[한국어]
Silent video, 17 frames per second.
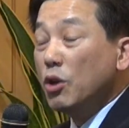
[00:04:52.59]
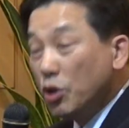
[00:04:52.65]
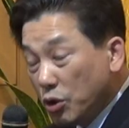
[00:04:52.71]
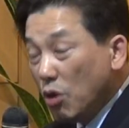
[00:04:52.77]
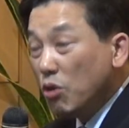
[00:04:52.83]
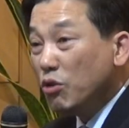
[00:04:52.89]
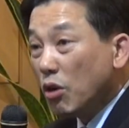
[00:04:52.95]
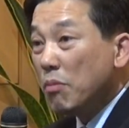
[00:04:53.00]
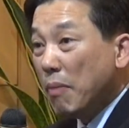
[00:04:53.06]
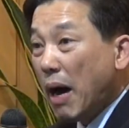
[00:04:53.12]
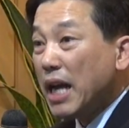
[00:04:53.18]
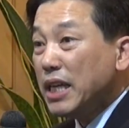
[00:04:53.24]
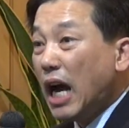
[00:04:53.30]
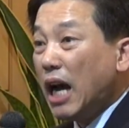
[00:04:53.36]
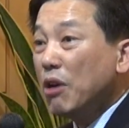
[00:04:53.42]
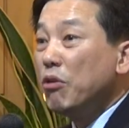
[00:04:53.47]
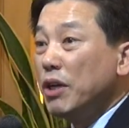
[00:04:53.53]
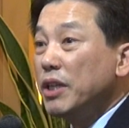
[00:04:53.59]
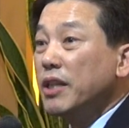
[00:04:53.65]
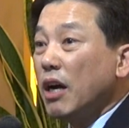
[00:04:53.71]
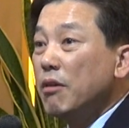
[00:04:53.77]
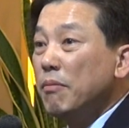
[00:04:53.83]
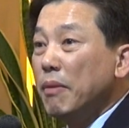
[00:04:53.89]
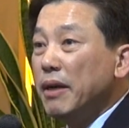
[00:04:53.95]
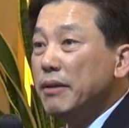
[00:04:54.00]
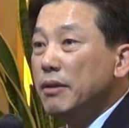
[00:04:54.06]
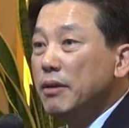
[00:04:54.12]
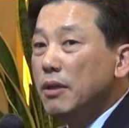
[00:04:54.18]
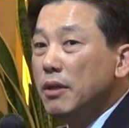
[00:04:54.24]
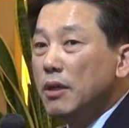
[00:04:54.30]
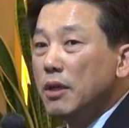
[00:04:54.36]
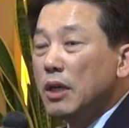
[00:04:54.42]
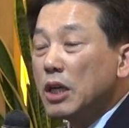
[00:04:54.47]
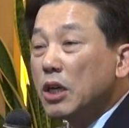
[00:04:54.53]
그 정도로 많이 알고 있다 그 말이에요.
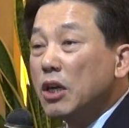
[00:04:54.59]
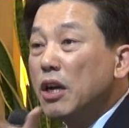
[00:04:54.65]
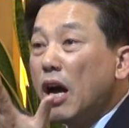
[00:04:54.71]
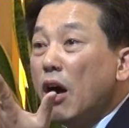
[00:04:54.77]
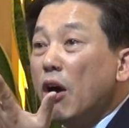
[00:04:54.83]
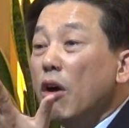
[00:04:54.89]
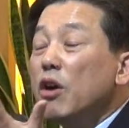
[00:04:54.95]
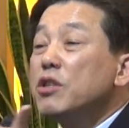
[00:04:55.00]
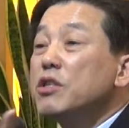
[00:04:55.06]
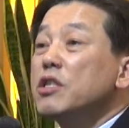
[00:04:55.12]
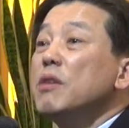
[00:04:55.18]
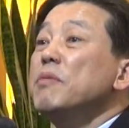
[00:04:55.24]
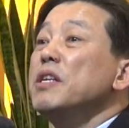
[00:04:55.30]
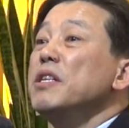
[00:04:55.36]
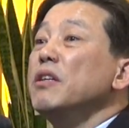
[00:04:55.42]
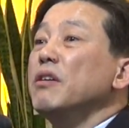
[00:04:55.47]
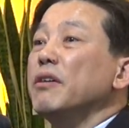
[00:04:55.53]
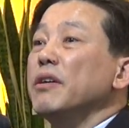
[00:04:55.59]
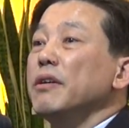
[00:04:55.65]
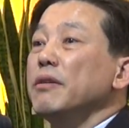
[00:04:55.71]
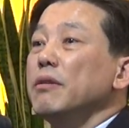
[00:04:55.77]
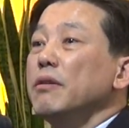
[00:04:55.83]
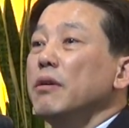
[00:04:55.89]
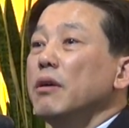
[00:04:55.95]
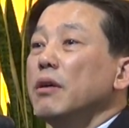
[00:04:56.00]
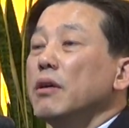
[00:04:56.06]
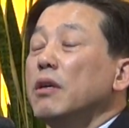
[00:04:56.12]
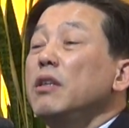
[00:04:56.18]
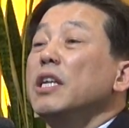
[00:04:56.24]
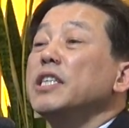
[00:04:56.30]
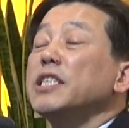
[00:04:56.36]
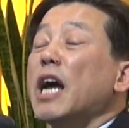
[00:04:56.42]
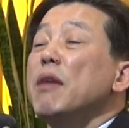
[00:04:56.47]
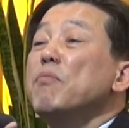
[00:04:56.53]
그러나 허점이 있는 거예요.
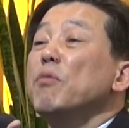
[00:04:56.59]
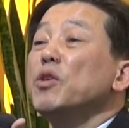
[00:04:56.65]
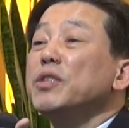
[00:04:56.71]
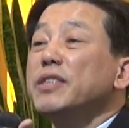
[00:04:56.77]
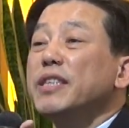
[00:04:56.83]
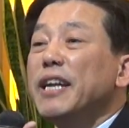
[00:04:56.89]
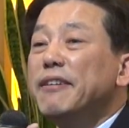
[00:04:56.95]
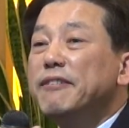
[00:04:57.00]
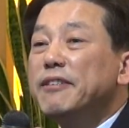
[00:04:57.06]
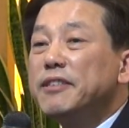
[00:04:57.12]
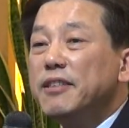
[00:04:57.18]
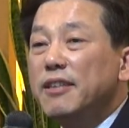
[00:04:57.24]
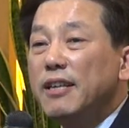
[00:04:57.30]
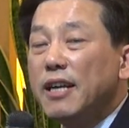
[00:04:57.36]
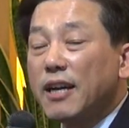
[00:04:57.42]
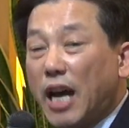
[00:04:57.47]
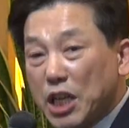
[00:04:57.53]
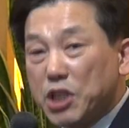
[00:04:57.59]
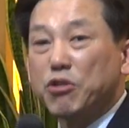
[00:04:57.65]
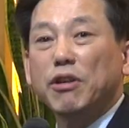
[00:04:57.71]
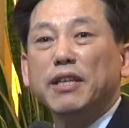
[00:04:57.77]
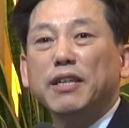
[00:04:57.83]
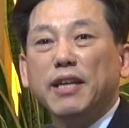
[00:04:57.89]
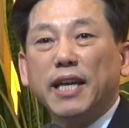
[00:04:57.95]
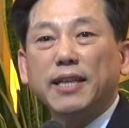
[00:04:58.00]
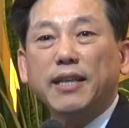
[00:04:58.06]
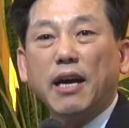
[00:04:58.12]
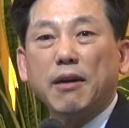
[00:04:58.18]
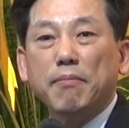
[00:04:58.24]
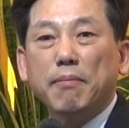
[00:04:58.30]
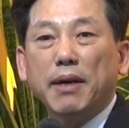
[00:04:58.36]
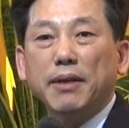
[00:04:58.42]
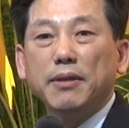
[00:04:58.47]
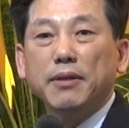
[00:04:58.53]
그들이 잘못된 것을 가지고 있는 게 있다
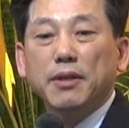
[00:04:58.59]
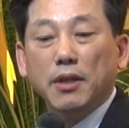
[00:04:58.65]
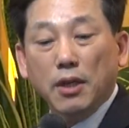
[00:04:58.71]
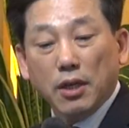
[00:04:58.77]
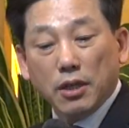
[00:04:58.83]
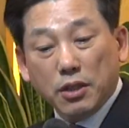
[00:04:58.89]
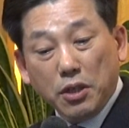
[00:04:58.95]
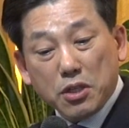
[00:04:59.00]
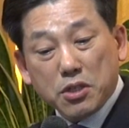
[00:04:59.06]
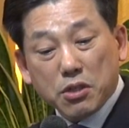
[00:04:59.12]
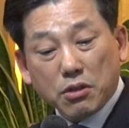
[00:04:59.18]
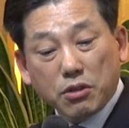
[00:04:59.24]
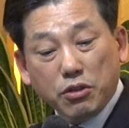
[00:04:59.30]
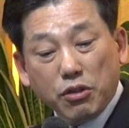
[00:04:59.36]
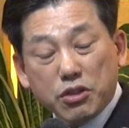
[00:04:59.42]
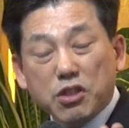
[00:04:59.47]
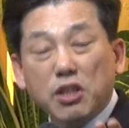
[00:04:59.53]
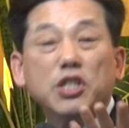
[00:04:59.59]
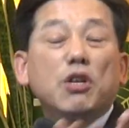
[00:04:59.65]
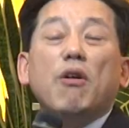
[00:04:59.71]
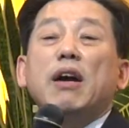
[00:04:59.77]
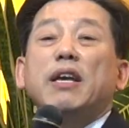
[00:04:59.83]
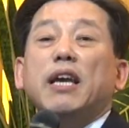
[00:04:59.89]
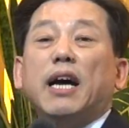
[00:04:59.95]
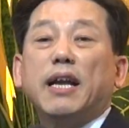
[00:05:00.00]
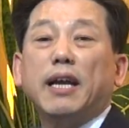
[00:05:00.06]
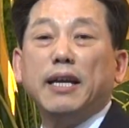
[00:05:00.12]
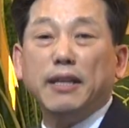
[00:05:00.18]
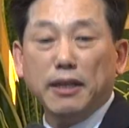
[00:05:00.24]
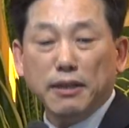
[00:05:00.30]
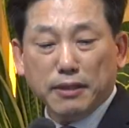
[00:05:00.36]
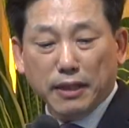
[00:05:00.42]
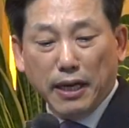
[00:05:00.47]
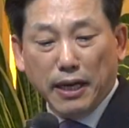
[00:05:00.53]
그 말이에요. 그래서 그것을 정확히
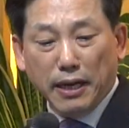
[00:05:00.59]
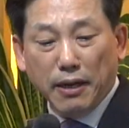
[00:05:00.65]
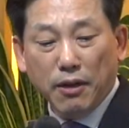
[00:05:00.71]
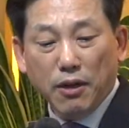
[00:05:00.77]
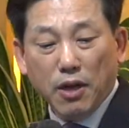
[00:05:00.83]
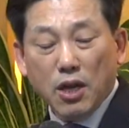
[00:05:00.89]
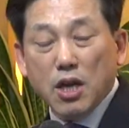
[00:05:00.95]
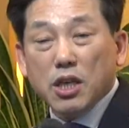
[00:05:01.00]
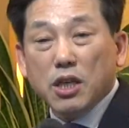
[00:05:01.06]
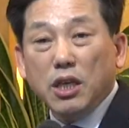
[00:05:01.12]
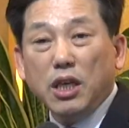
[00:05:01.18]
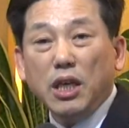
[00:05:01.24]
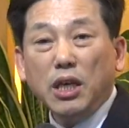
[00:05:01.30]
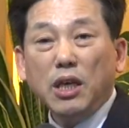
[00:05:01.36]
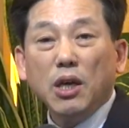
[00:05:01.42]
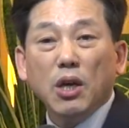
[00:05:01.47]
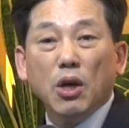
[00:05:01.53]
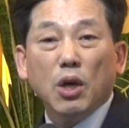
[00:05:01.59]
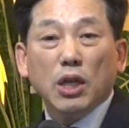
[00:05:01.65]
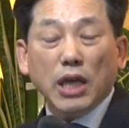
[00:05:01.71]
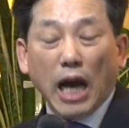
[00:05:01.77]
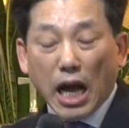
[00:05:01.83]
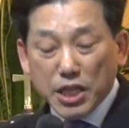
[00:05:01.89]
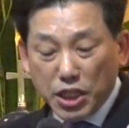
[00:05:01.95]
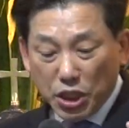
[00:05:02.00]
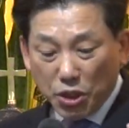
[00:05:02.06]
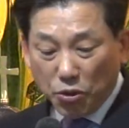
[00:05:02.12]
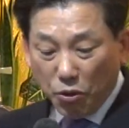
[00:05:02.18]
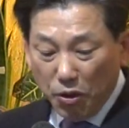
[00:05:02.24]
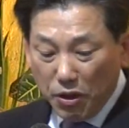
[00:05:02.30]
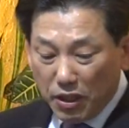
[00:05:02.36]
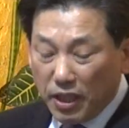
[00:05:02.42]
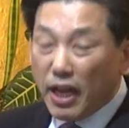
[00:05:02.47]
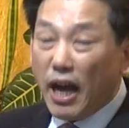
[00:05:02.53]
알아야 되는데 이
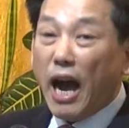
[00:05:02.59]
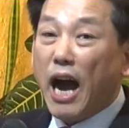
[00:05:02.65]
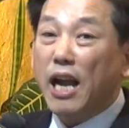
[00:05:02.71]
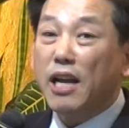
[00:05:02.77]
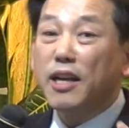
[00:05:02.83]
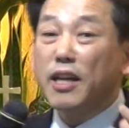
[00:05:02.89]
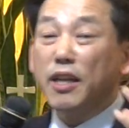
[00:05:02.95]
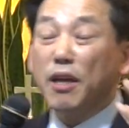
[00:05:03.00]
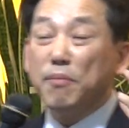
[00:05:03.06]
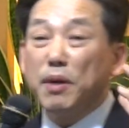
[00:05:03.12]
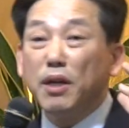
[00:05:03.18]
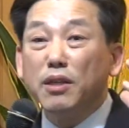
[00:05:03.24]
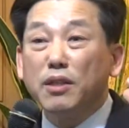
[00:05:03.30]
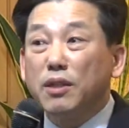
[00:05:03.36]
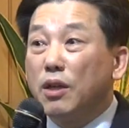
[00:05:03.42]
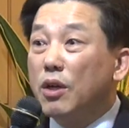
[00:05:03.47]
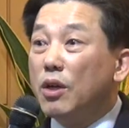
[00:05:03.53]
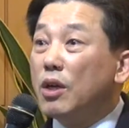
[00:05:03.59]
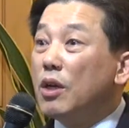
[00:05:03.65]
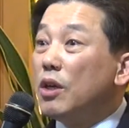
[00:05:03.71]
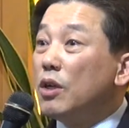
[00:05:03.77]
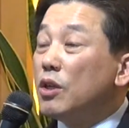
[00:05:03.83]
안식교인들이 알게 되면